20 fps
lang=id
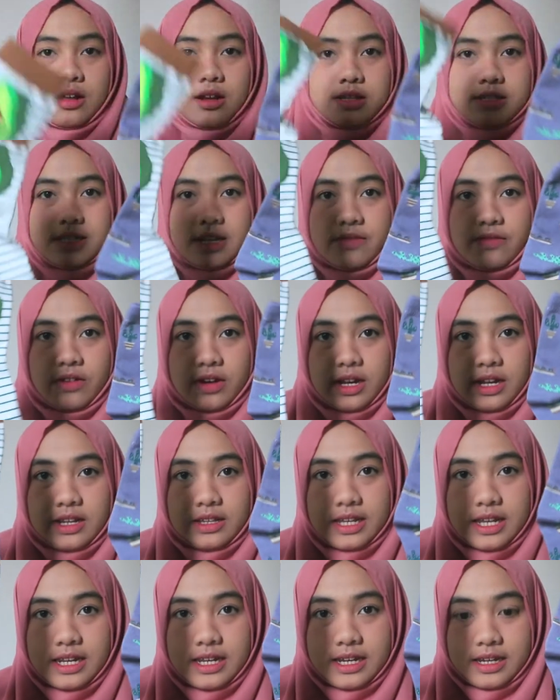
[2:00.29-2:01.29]
kalau si avocado
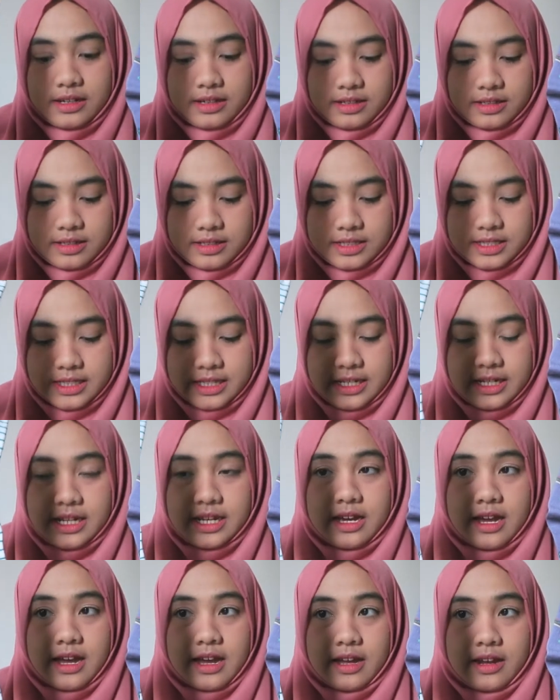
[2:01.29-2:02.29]
tadi kan
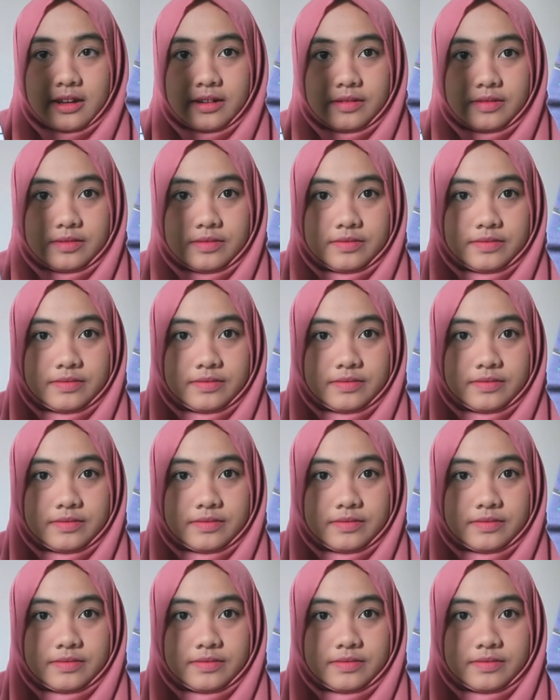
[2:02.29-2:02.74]
segini kan